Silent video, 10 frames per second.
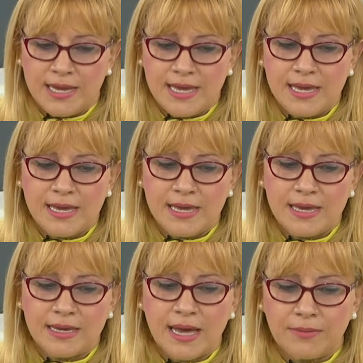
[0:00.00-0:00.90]

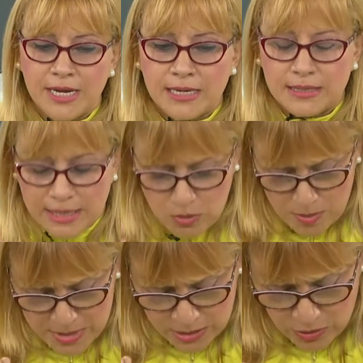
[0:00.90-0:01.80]
Eh, Gabriel, tengo
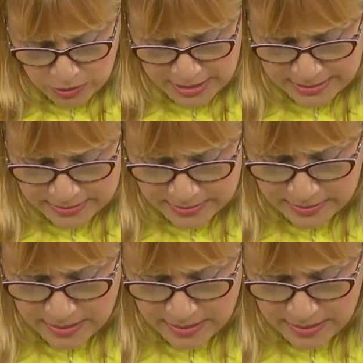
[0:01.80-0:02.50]
en mis notas